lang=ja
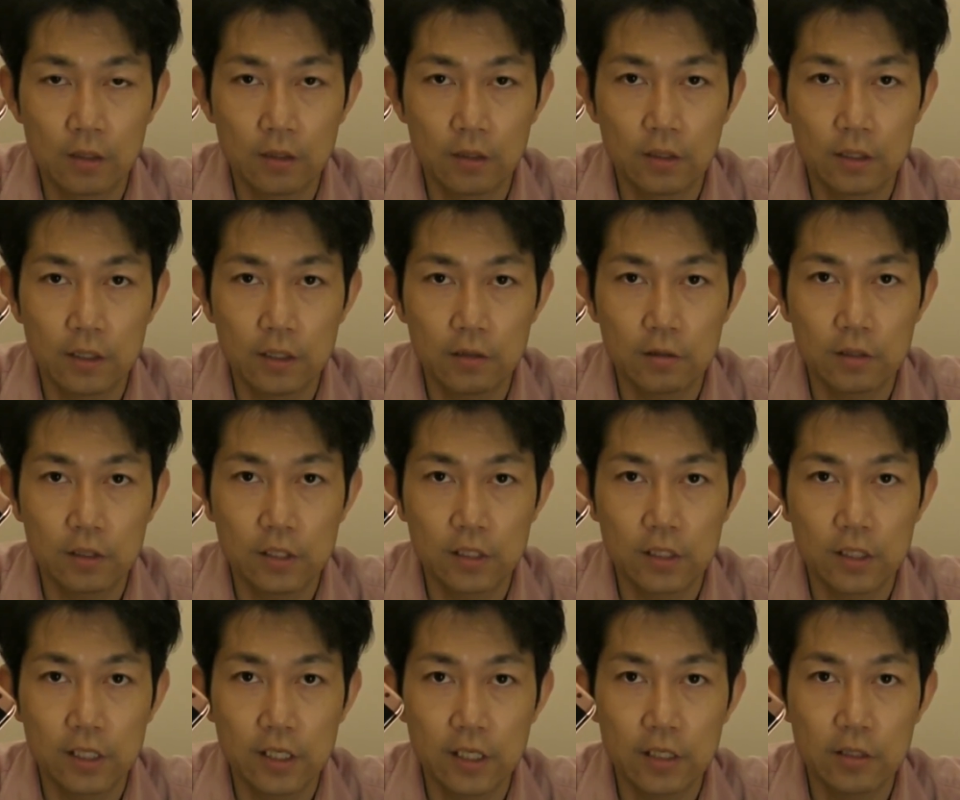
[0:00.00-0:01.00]

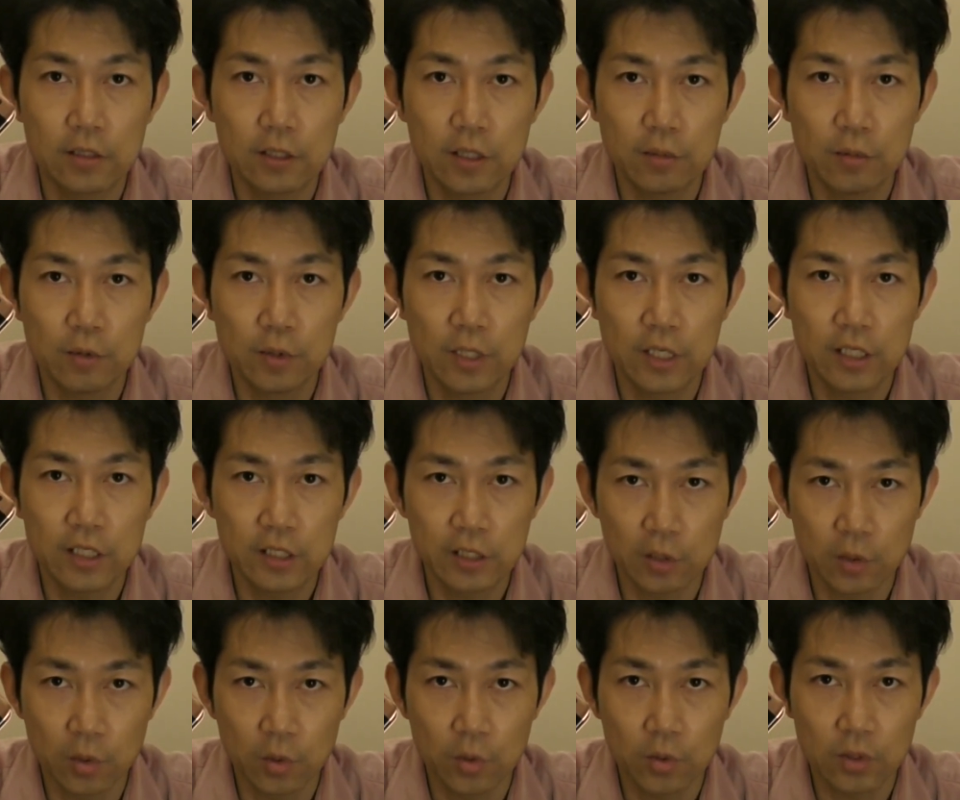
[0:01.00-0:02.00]
Galaxy S7
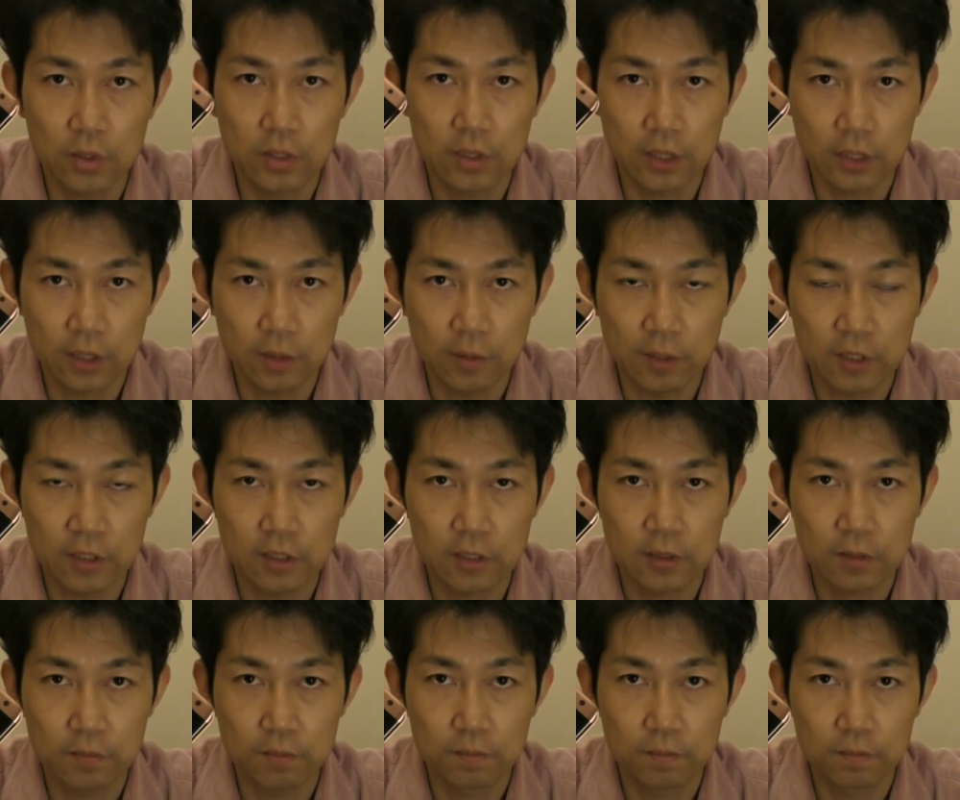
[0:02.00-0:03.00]
Edge を使ってます。